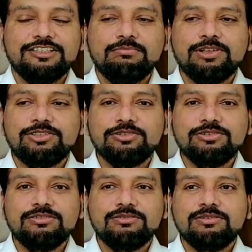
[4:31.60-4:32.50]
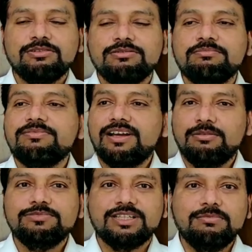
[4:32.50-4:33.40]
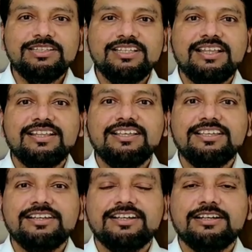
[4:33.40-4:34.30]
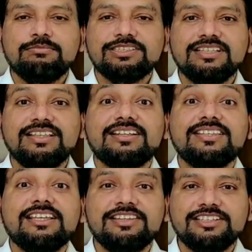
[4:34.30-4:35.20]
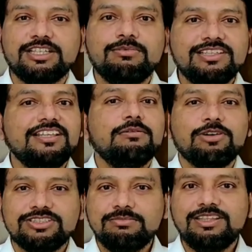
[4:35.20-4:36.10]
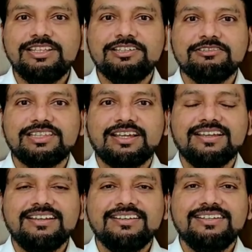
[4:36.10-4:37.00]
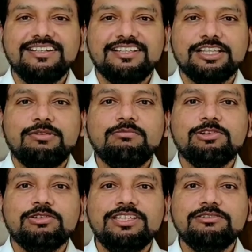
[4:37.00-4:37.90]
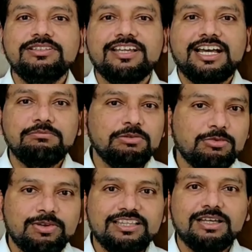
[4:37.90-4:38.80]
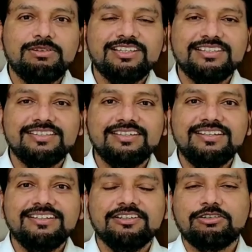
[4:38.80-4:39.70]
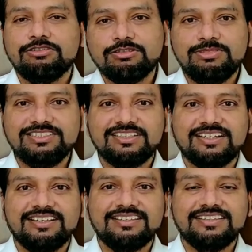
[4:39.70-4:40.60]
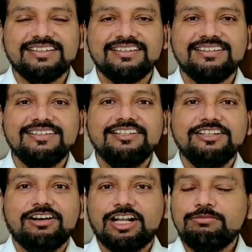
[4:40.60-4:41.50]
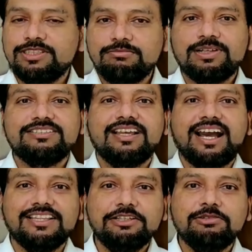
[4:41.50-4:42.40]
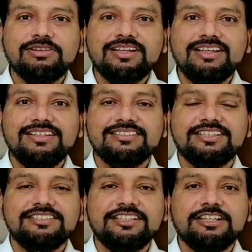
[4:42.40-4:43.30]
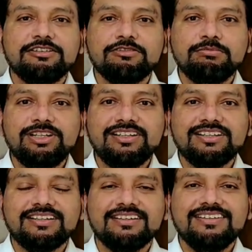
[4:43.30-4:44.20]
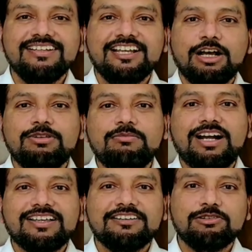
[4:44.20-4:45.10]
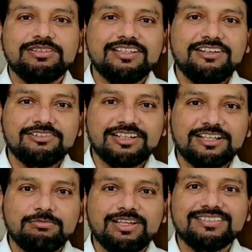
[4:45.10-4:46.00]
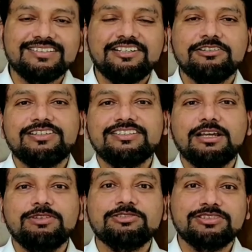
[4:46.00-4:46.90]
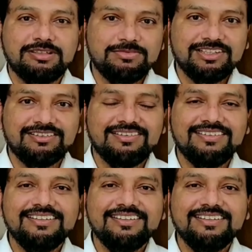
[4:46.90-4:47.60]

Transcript: जब बच्चों को हम समय देना नहीं पसंद करते या समय देना पॉसिबल नहीं होता है तब हम खुद ही उनके हाथ में मोबाइल थमा देते हैं और उनको बिजी कर देते हैं और अब जब बच्चे आदि हो गए हैं इस डिजिटल इक्विपमेंट के अब हम आके रोते हैं डॉक्टर के पास कि डॉक्टर साहब इसको समझाओ